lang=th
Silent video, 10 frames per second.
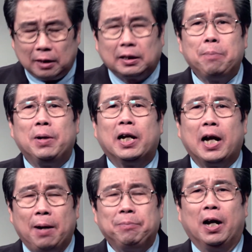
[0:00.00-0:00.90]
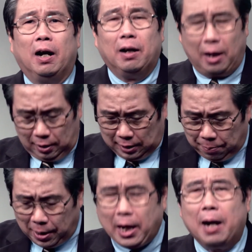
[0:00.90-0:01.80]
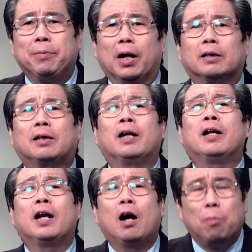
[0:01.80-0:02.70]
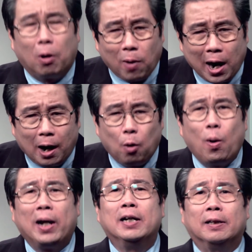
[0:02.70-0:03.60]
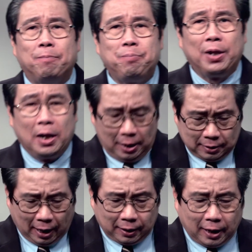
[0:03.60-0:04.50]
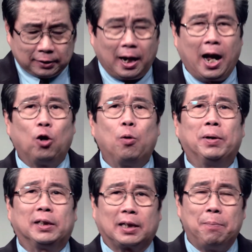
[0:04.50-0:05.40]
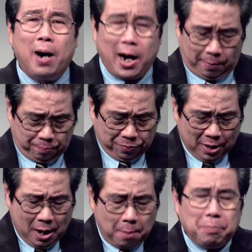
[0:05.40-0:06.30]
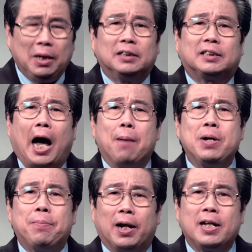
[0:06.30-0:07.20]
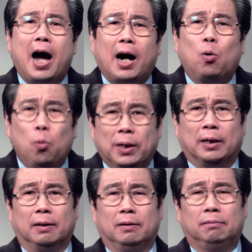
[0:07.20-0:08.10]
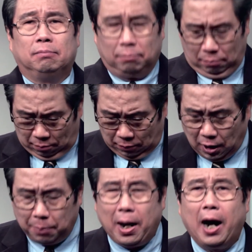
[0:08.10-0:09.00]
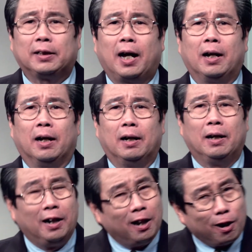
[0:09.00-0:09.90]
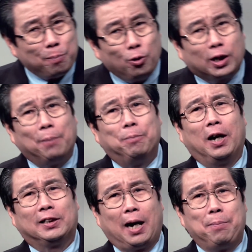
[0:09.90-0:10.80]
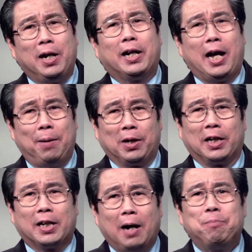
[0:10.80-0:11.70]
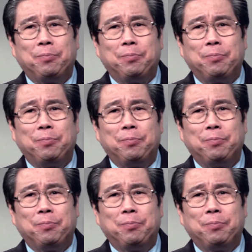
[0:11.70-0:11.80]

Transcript: ท่านบิลลี่แกรมเนี่ยอาจารย์บิลลี่แกรมเนี่ยท่านได้เล่าบอกว่าวันหนึ่ง ท่านเทศนาลงมาจากธรรมาสมีสามีภรรยาคู่หนึ่งเดินมาหาท่านแล้วก็พูดกับอาจารย์บิลลี่เกแฮมอย่างนี้ครับ